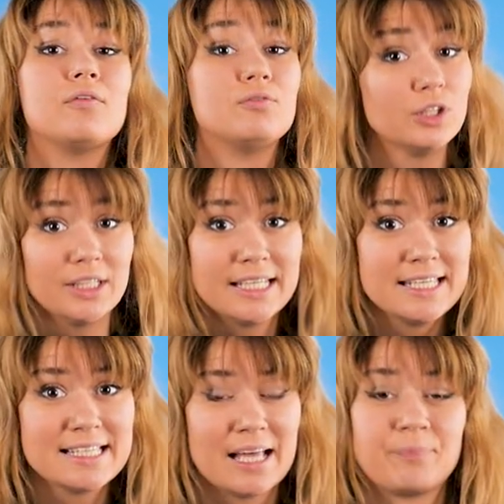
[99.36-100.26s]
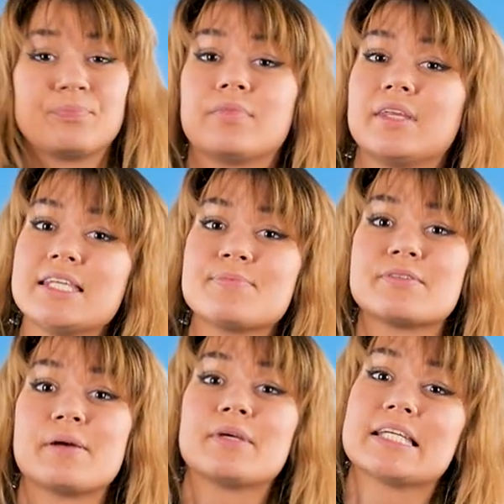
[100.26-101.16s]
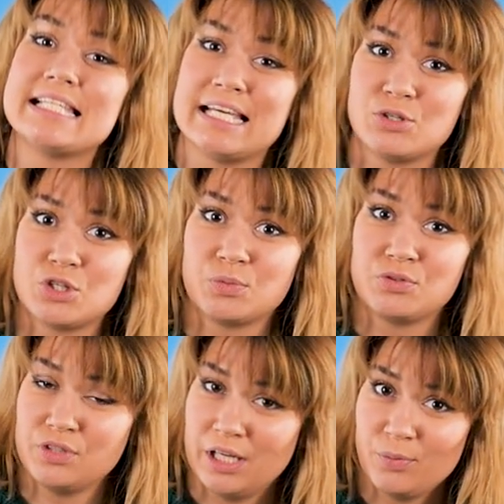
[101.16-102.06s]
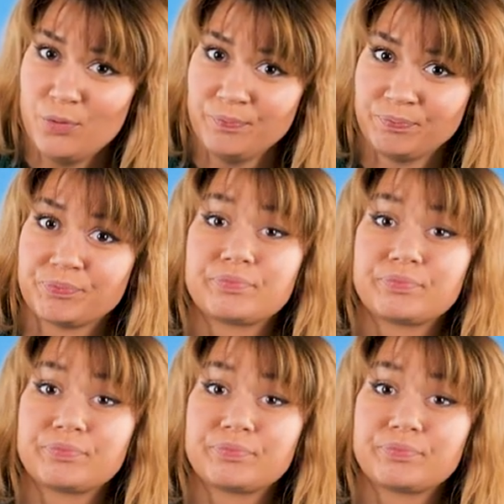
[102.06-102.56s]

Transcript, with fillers: Вот такие дела. Едем с вами к следующему фильму,